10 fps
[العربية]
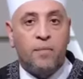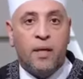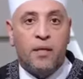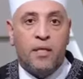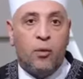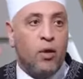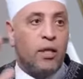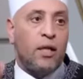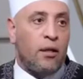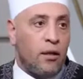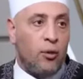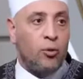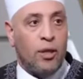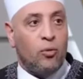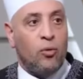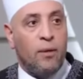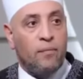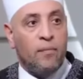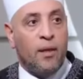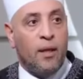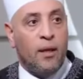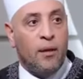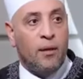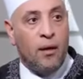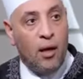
زودك الله التقوى اكتبوها آه